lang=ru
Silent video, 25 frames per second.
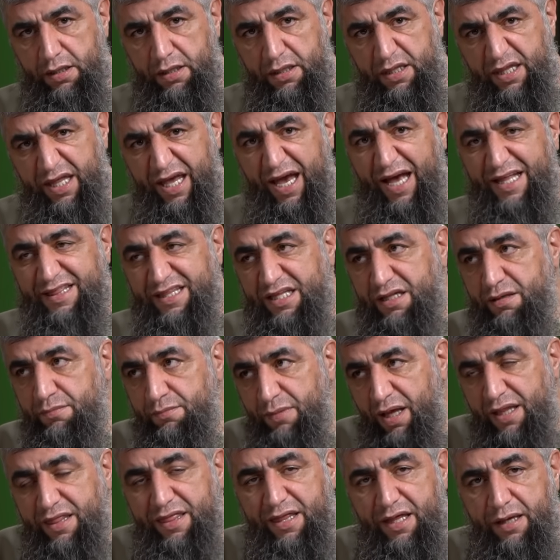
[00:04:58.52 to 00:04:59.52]
Ни один
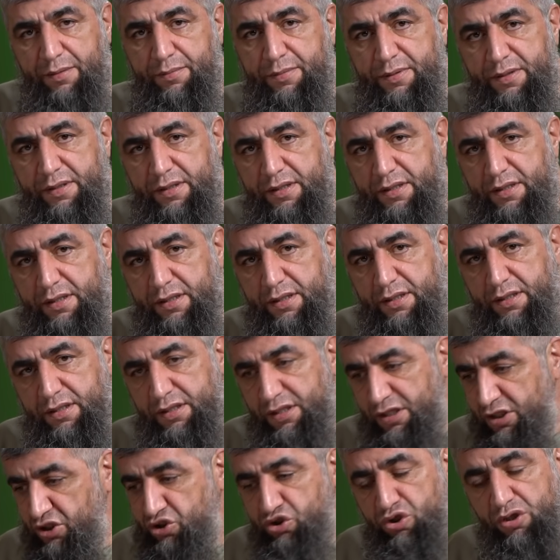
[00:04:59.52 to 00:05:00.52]
мадхаб
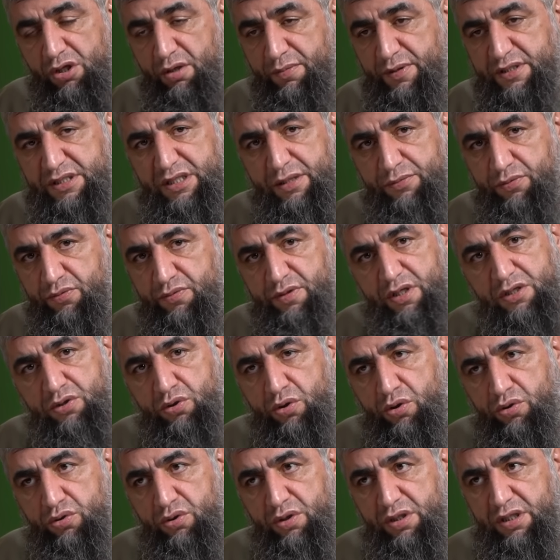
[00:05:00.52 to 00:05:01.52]
из четырех мазхабов нету,
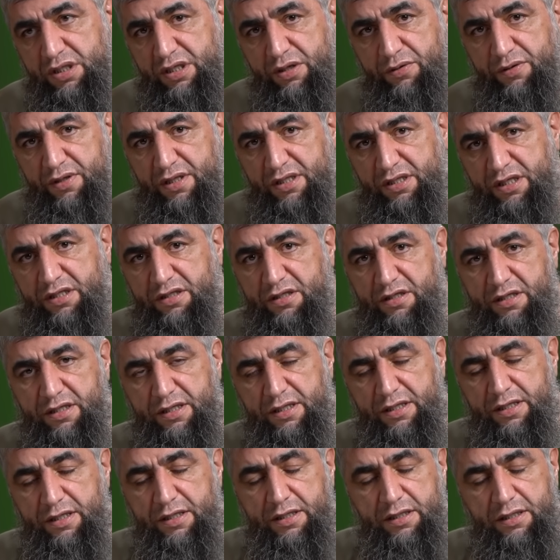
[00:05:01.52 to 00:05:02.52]
которые говорят, это
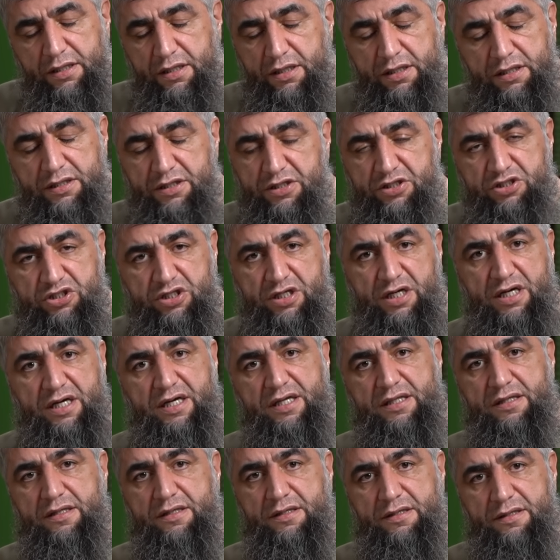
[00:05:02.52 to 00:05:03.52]
не
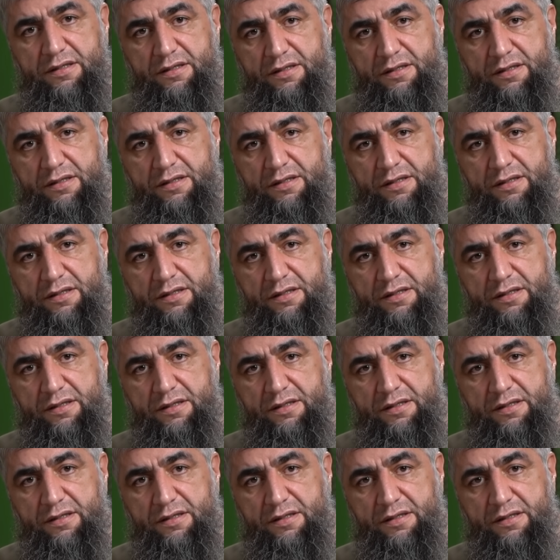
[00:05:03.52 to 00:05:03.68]
джихад.